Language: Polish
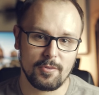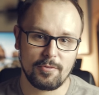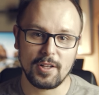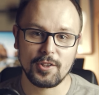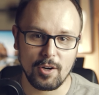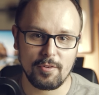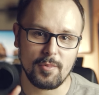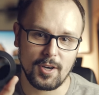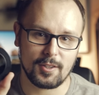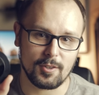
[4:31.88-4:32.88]
filtrowi
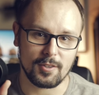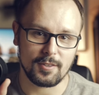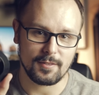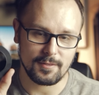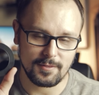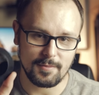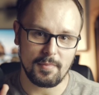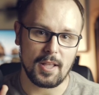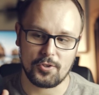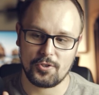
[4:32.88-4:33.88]
mogę to
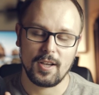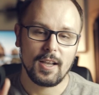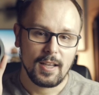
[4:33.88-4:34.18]
mieć.